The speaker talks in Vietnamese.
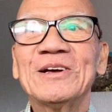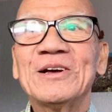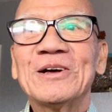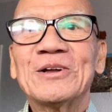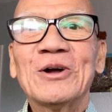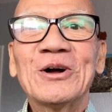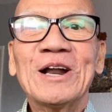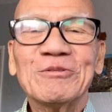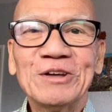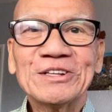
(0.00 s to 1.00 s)
đó là
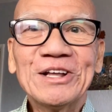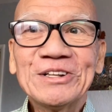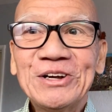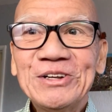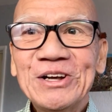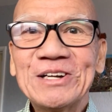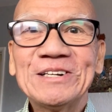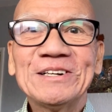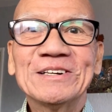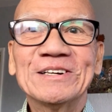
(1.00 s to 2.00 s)
vị tiên thứ nhất
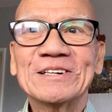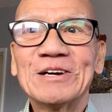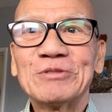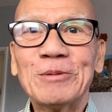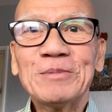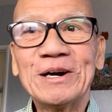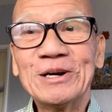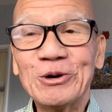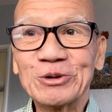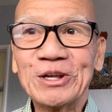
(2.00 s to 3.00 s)
ờ, cái phạm hành
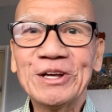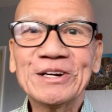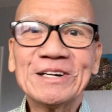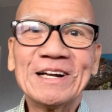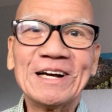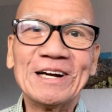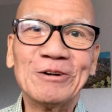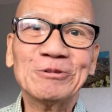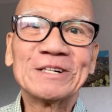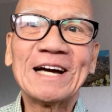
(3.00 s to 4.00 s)
đầu tiên là
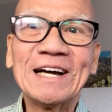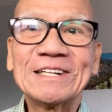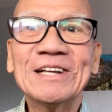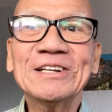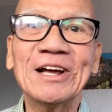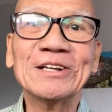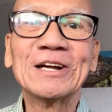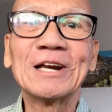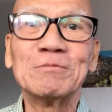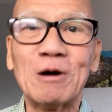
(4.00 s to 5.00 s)
ông khai thiên chỉ tức
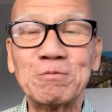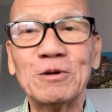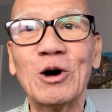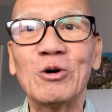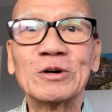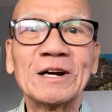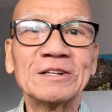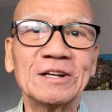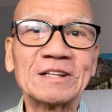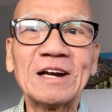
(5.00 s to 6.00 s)
là bộc lộ ra
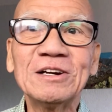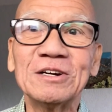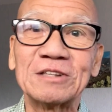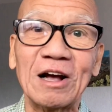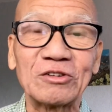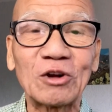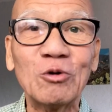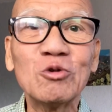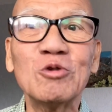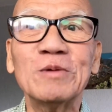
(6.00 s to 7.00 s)
những tánh hư tật
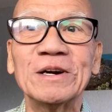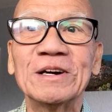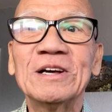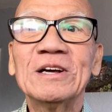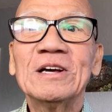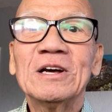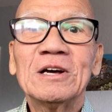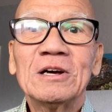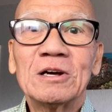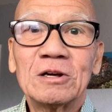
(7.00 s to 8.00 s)
xấu của mình
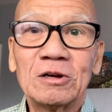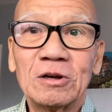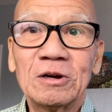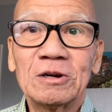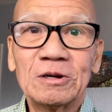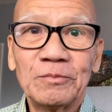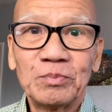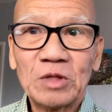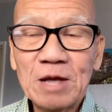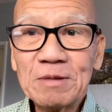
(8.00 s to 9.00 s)
ờ,
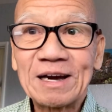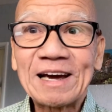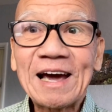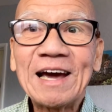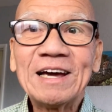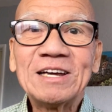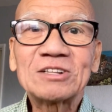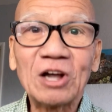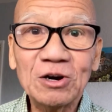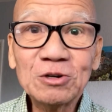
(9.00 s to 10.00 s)
để mà khai
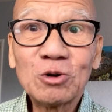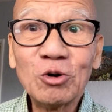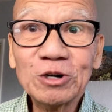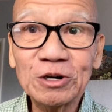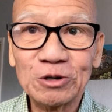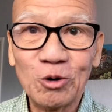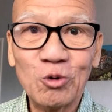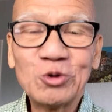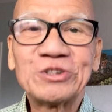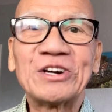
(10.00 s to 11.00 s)
tử con người
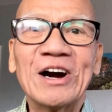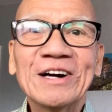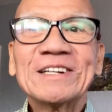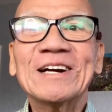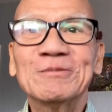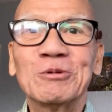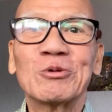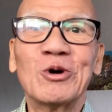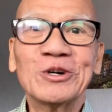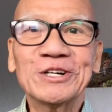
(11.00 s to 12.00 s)
cũ trở thành một
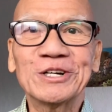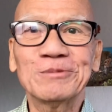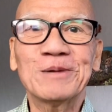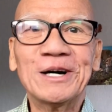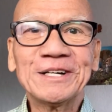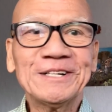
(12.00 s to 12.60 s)
con người mới